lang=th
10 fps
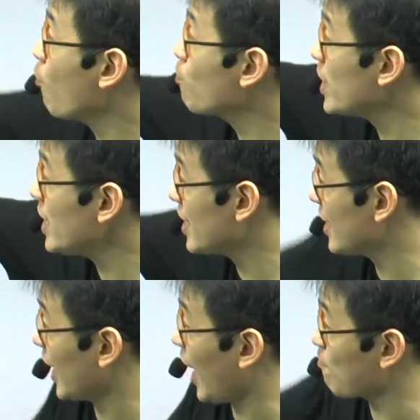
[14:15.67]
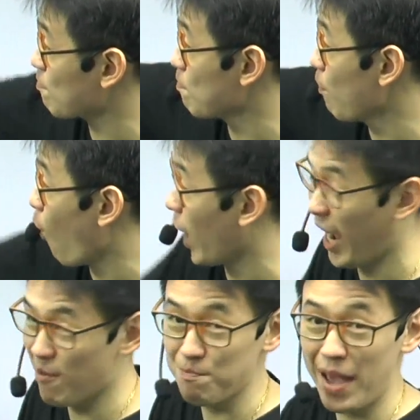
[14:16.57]
มุมนี้นะครับบวกกัน
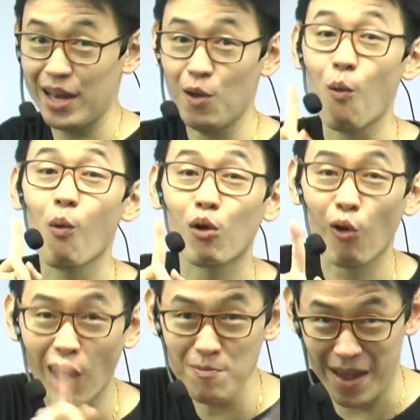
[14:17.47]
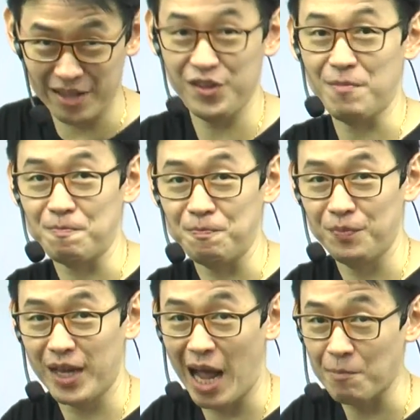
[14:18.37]
เป็น 180
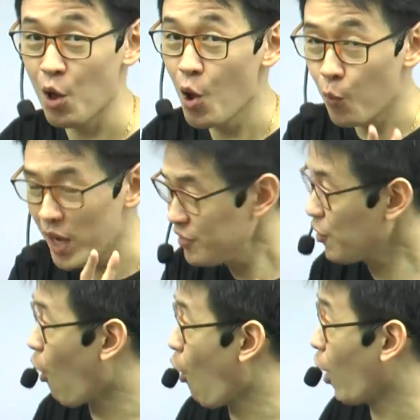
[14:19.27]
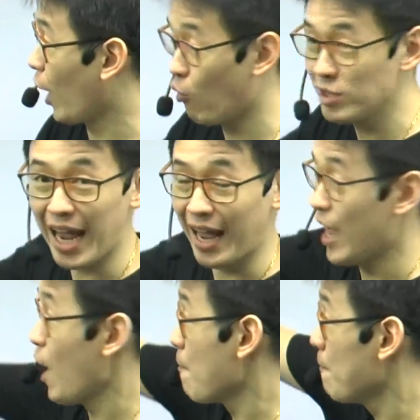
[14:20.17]
นะครับวิธี2เขาจะ
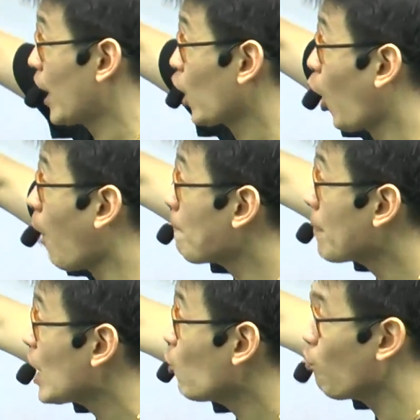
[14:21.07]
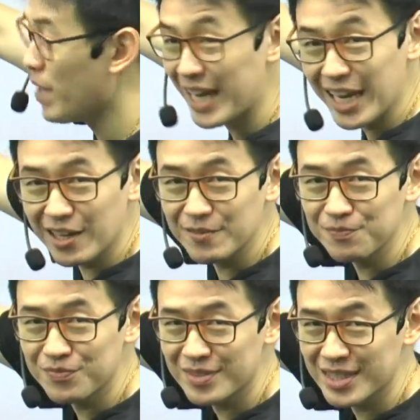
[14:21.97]
เหมือนก๊อปปี้รูปนี้อีกทีหนึ่ง
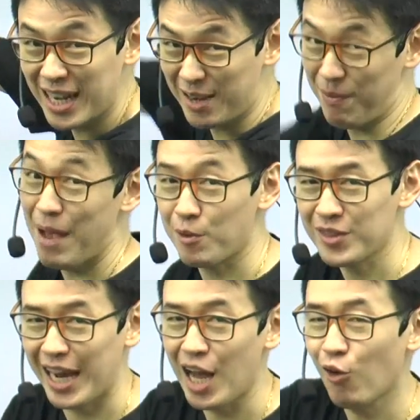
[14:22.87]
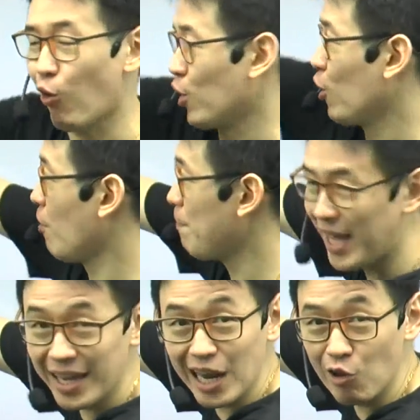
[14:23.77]
นั่นึ่งภาพคอมพิวเตอร์นะกดก๊อปปี้
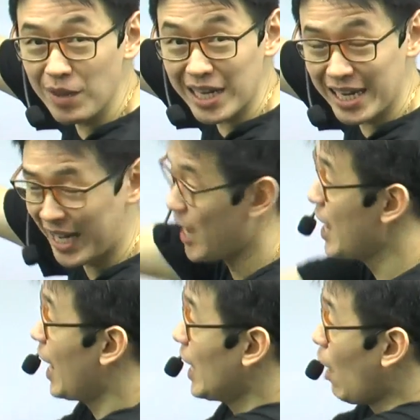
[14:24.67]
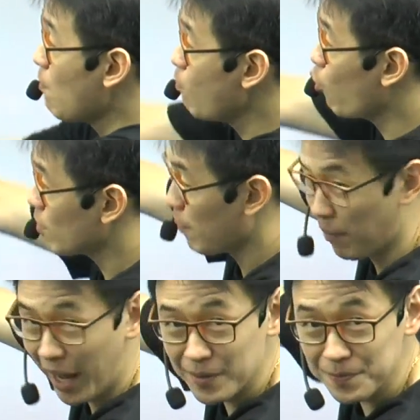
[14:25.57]
ได้รูปนี้ทีนึงนะแล้วหมุนมัน
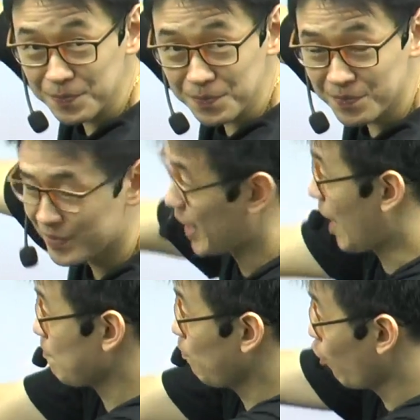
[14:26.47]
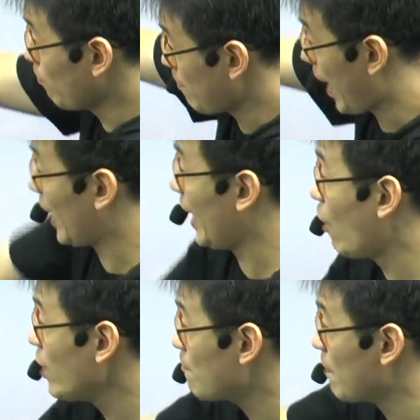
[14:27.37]
มานะครับหมุนมันมาแล้ว
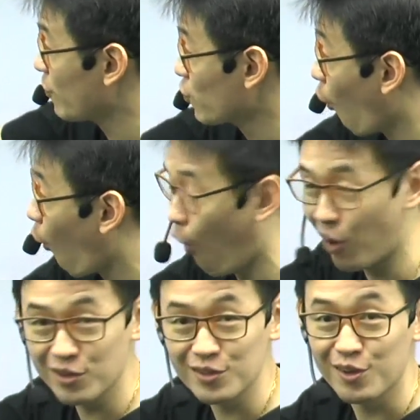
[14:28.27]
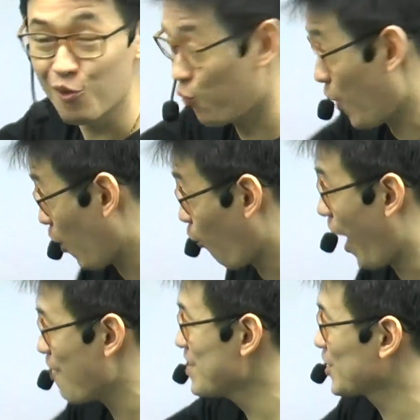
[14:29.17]
นำมาต่อฝั่งขวา
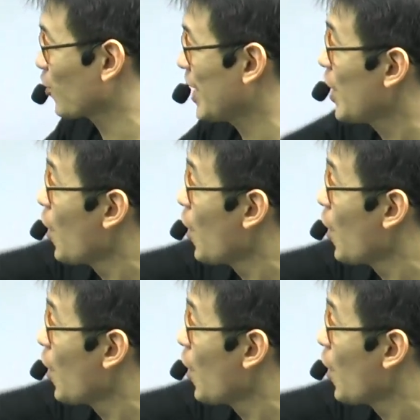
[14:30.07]
มือตรงนี้